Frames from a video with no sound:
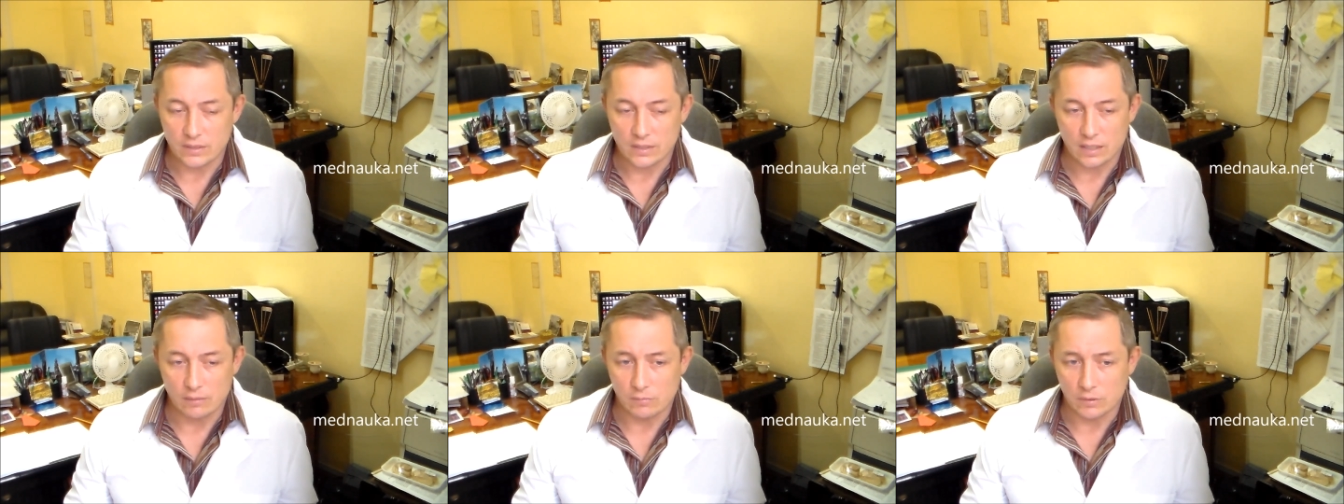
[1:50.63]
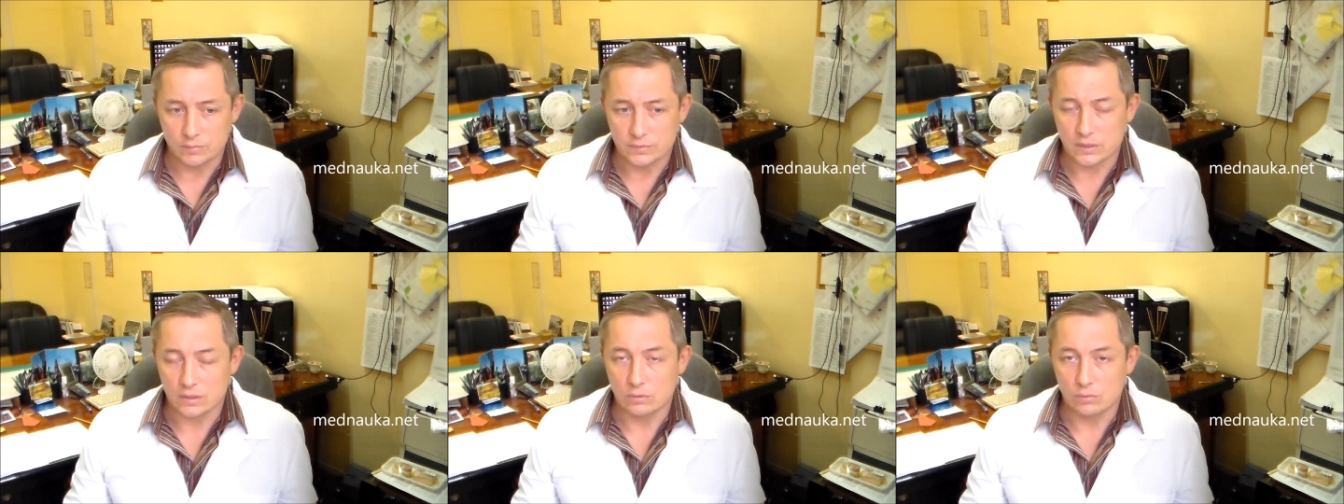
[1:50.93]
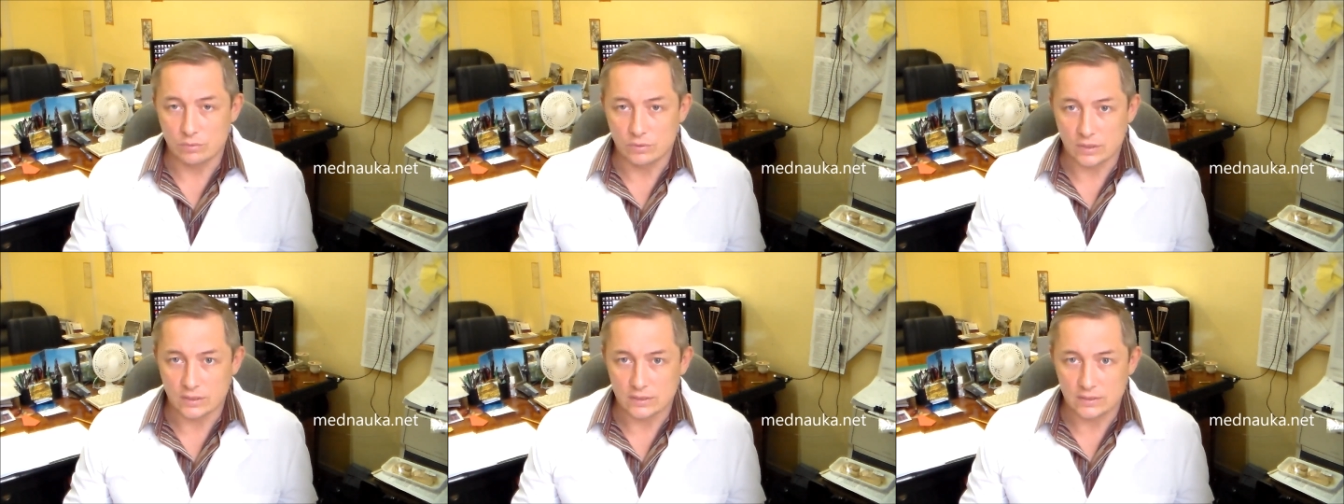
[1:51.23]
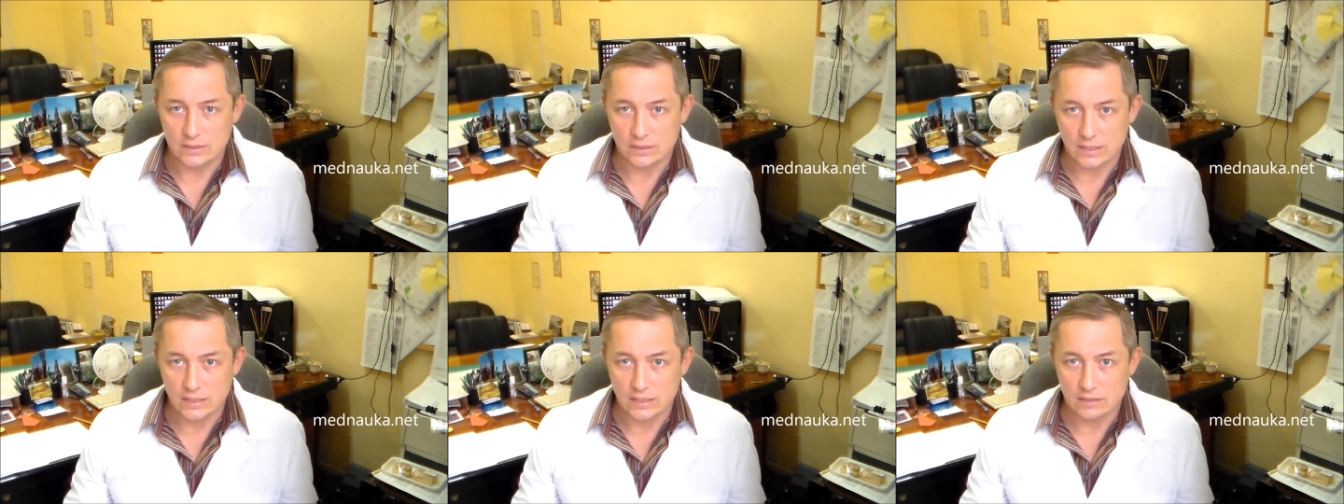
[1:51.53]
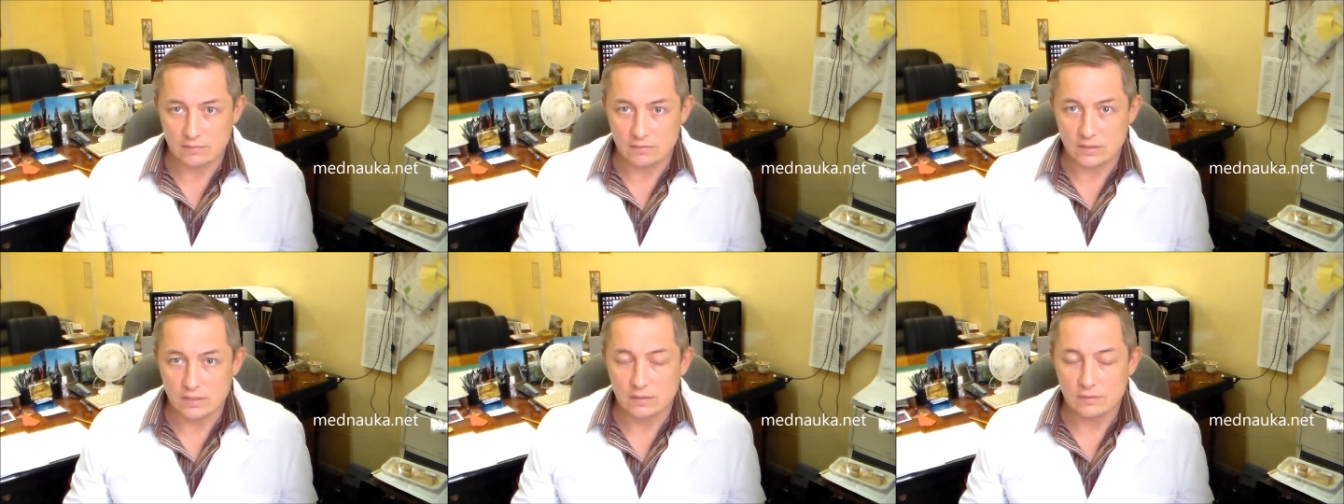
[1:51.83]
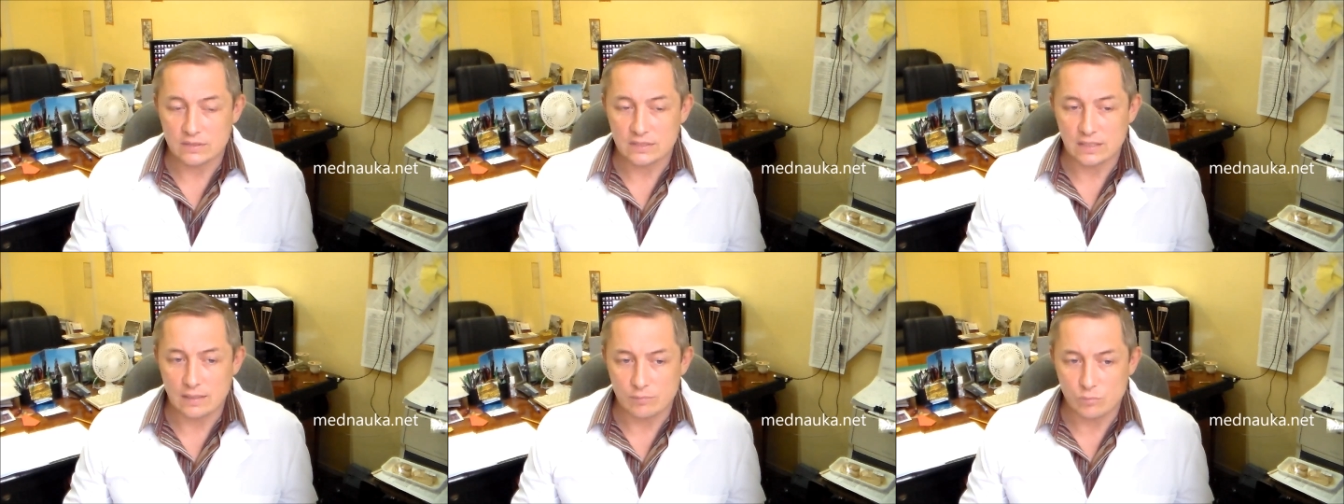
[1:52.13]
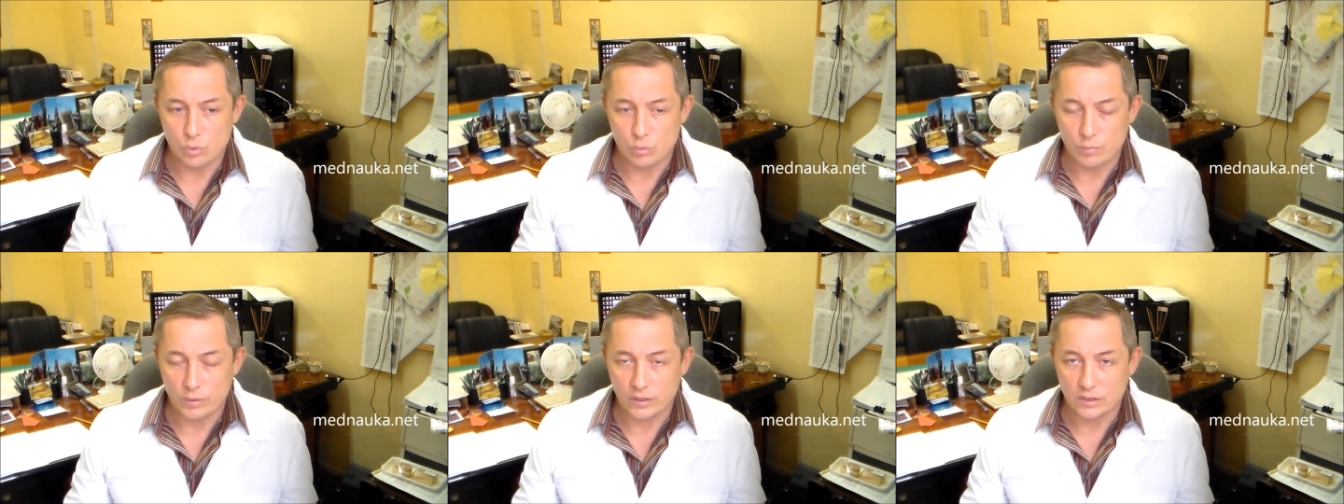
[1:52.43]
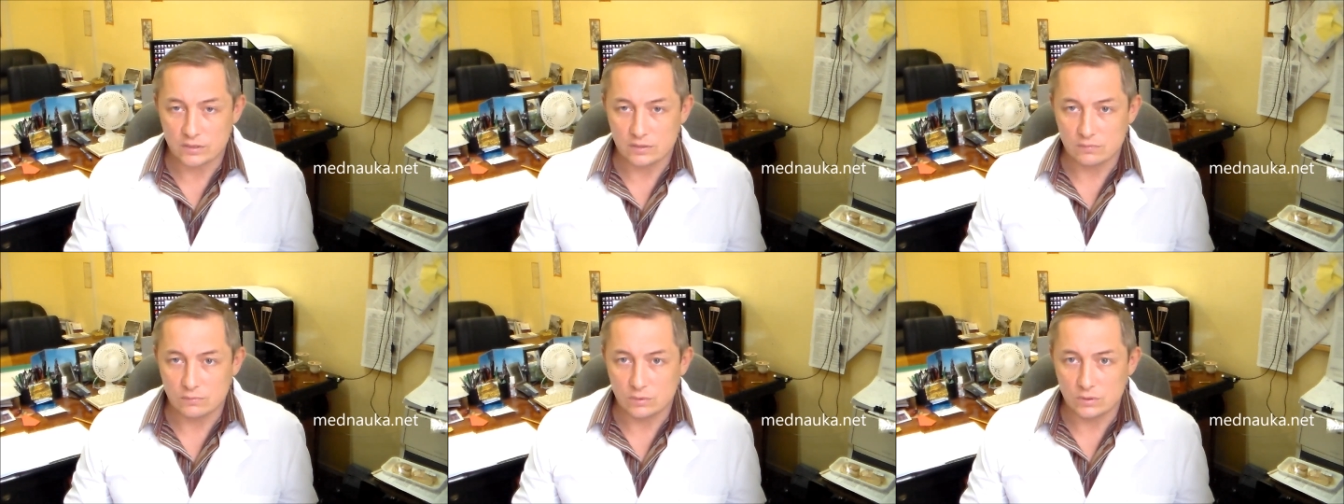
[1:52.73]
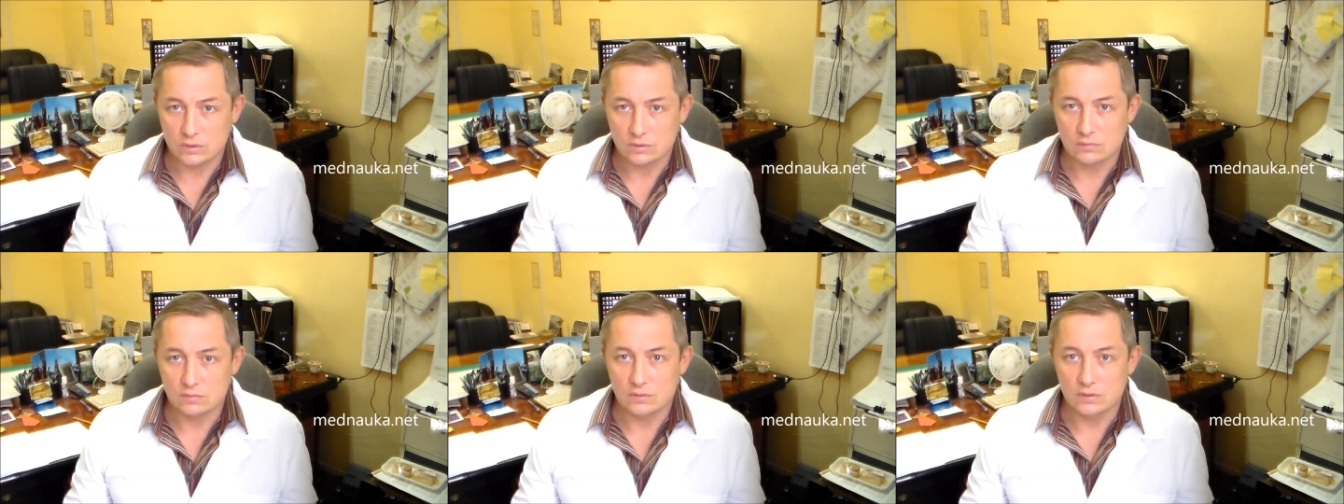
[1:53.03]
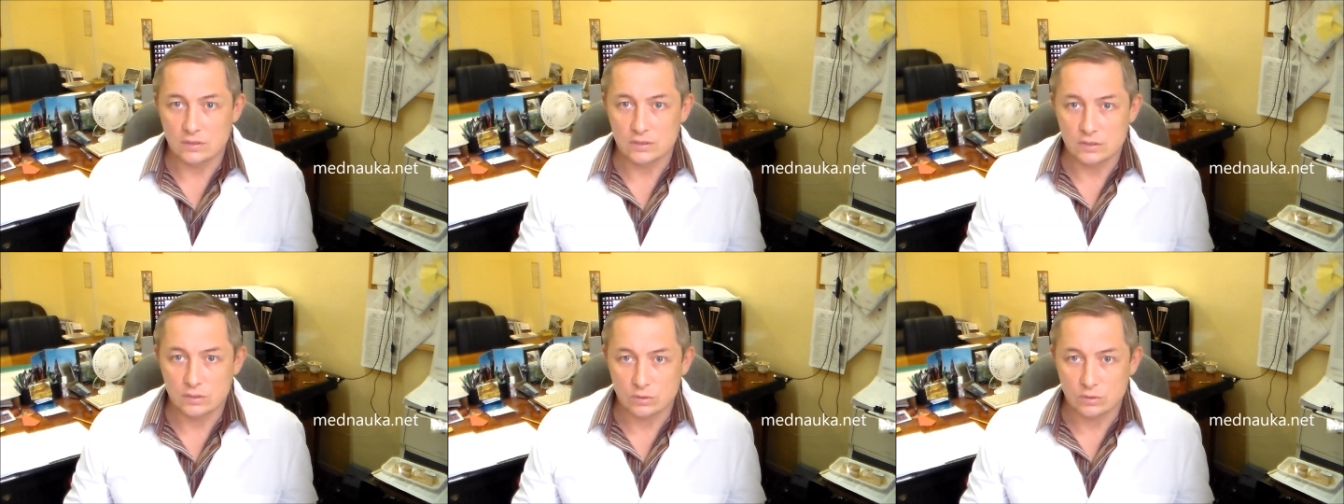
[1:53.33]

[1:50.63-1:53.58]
и там абсолютно одинаковая, само производство,